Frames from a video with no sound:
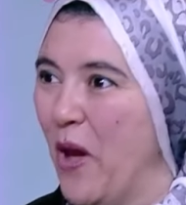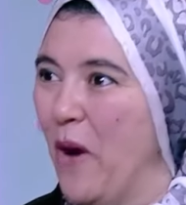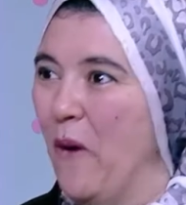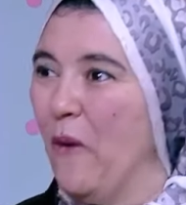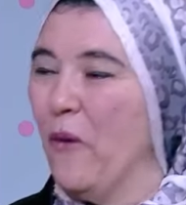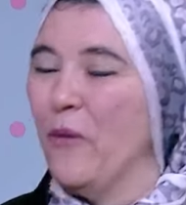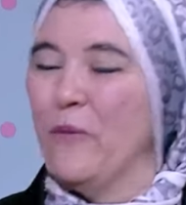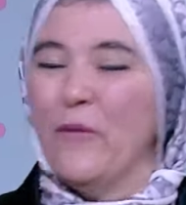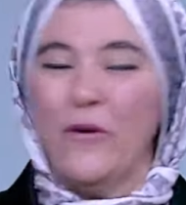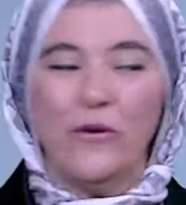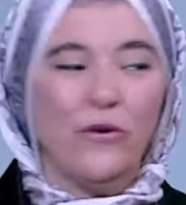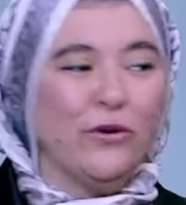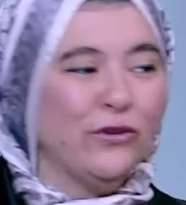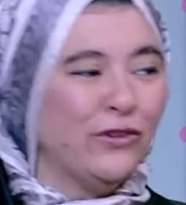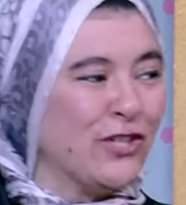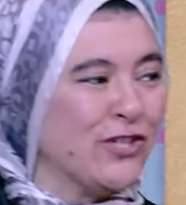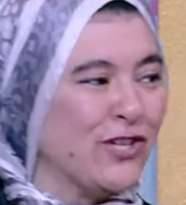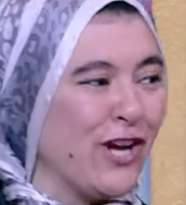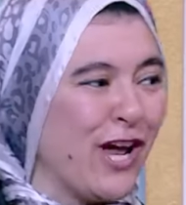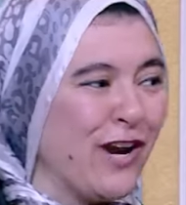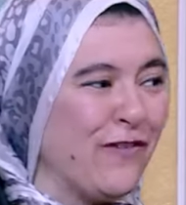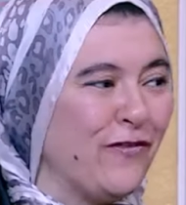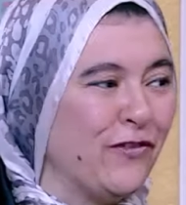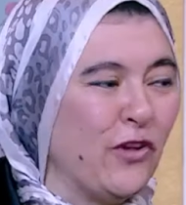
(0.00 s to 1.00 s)
وما
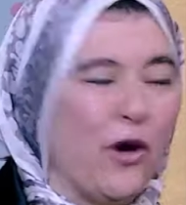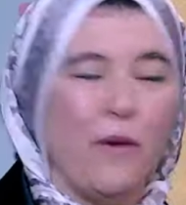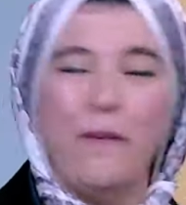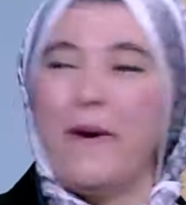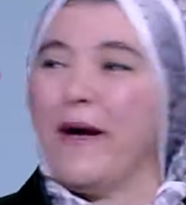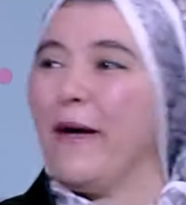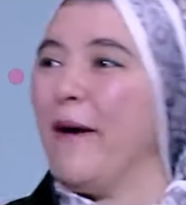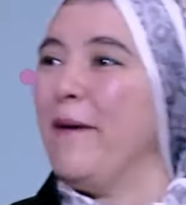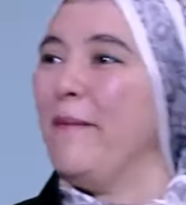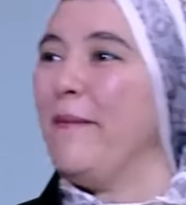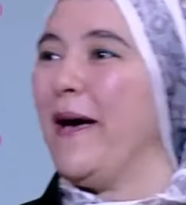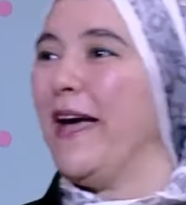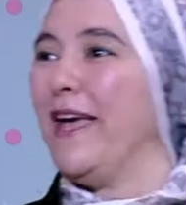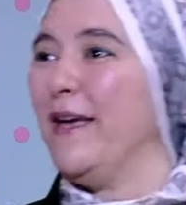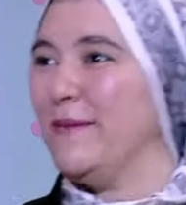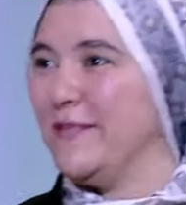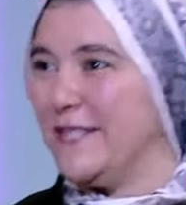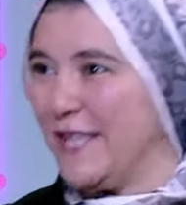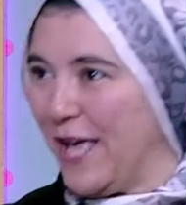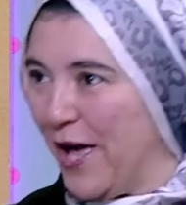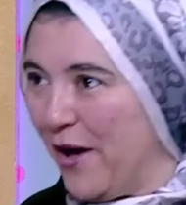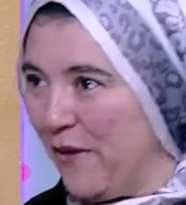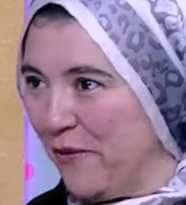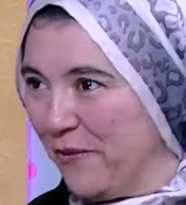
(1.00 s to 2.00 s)
كنتش اعرف ان هما كمان معايا
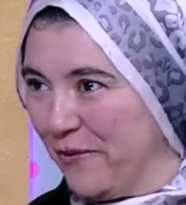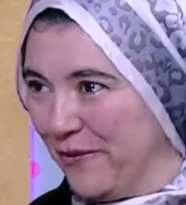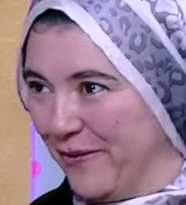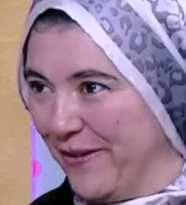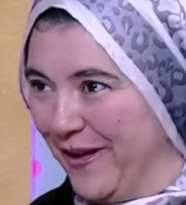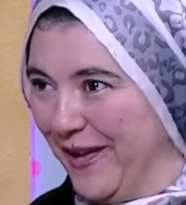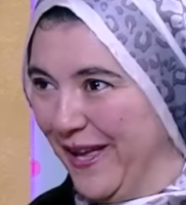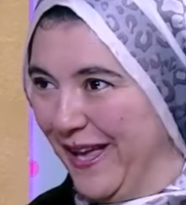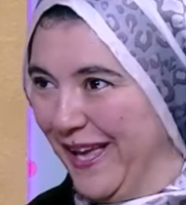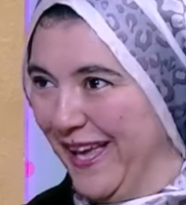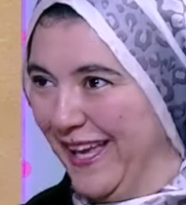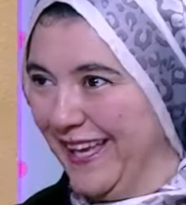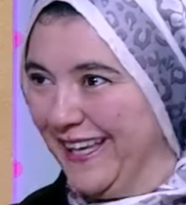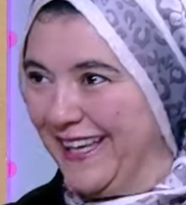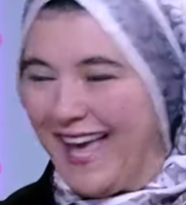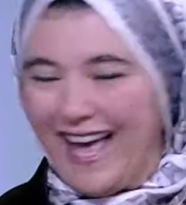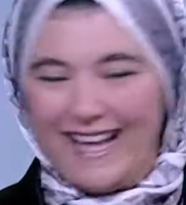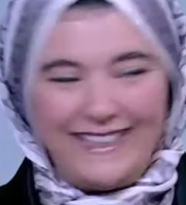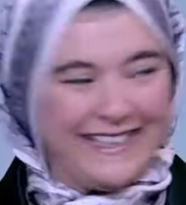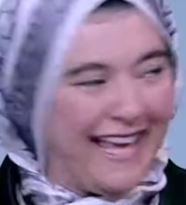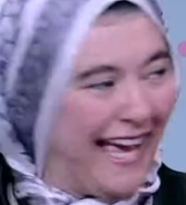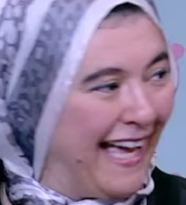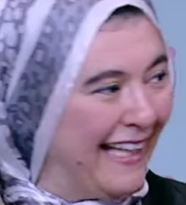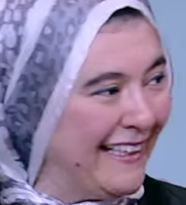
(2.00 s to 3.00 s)
بيزهقوا اه
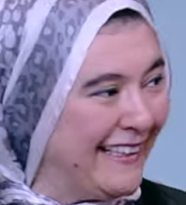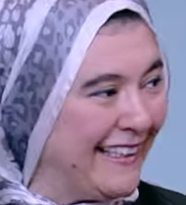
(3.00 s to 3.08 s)
يعني حتى